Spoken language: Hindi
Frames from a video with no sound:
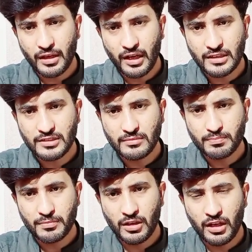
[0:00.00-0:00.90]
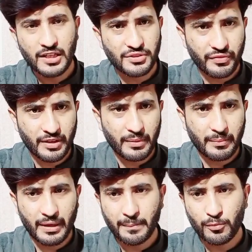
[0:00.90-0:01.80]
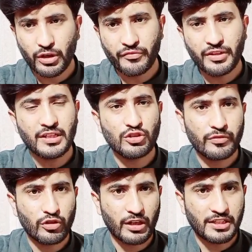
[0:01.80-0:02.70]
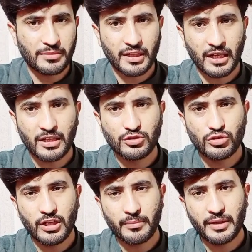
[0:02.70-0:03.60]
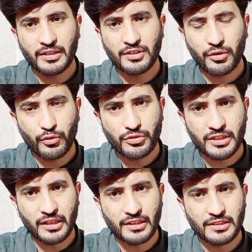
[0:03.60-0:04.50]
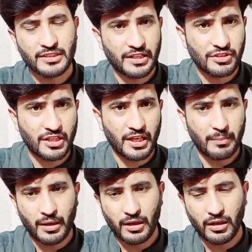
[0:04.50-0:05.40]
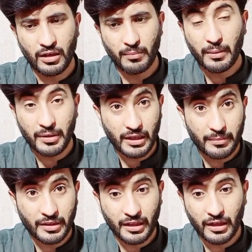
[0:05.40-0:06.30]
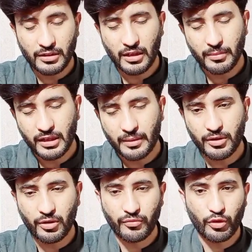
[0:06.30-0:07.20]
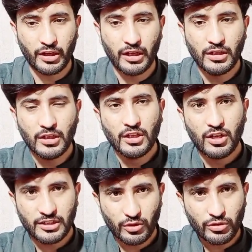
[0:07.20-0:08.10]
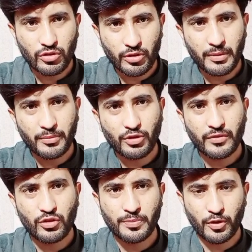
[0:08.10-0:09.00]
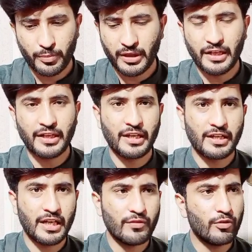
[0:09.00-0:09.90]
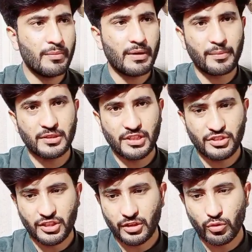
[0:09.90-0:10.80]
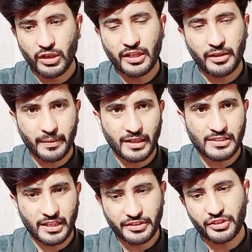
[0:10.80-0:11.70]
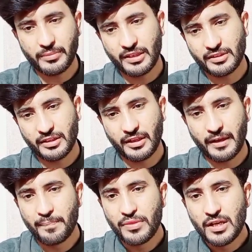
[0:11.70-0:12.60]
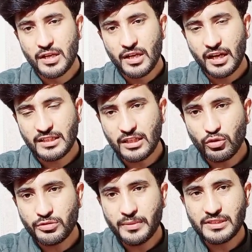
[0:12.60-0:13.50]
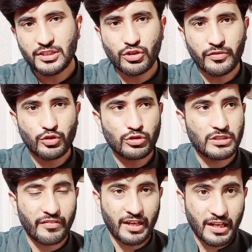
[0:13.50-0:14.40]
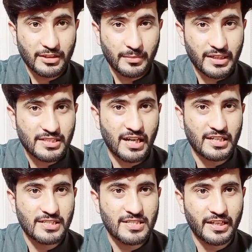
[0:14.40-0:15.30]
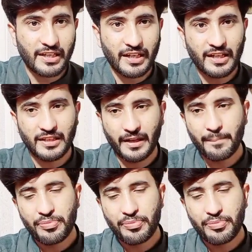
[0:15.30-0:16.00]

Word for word: आज से लास्ट वीक में मैं पूरा वीक ही जो है वो कराची में रहा इस दौरान मैंने इंटरव्यूज़ किए थे साजिद के बाबर का भी किया दिलबर का भी इंटरव्यू किया अच्छा उन दोनों पर भी जो है कुछ प्रोपोगंडे किए जा रहे हैं वो भी मैं आपके साथ शेयर करूँगा लेकिन पहले साजिद की बात करते हैं अच्छा उसमें से जो है वो जो सवाल मैंने साजिद से किए थे